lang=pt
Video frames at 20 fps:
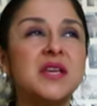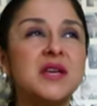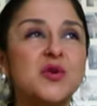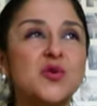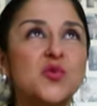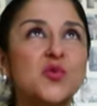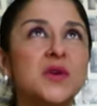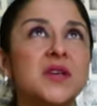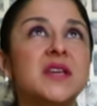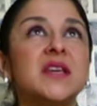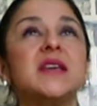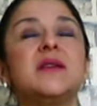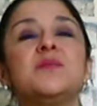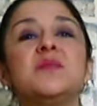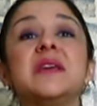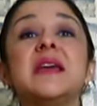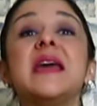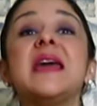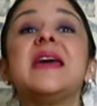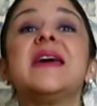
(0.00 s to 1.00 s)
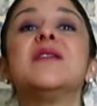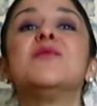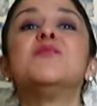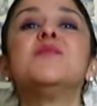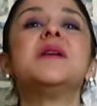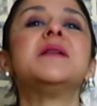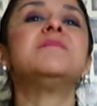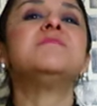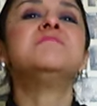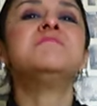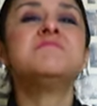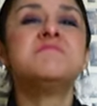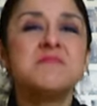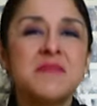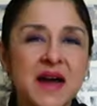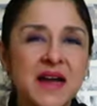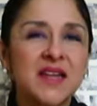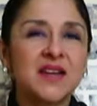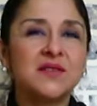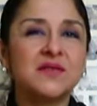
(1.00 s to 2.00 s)
E com quibe é uma
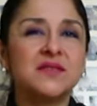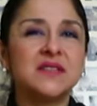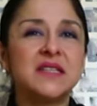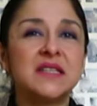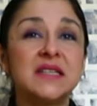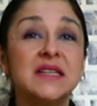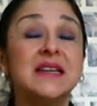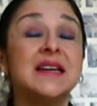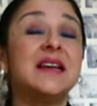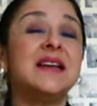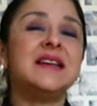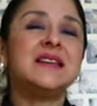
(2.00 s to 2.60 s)
maravilha.